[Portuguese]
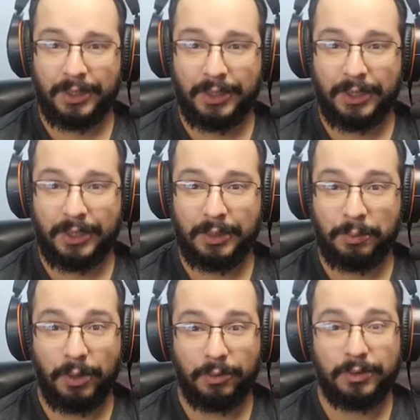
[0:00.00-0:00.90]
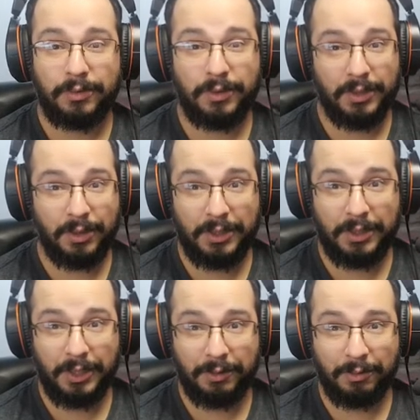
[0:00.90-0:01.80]
E bom, se você não é
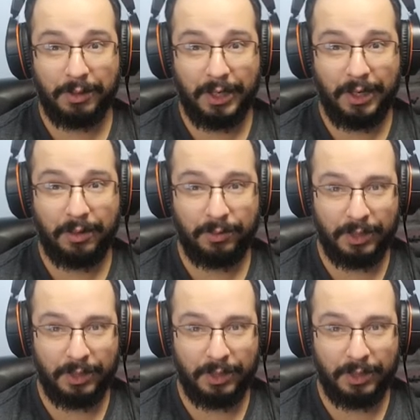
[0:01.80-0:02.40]
inscrito no canal,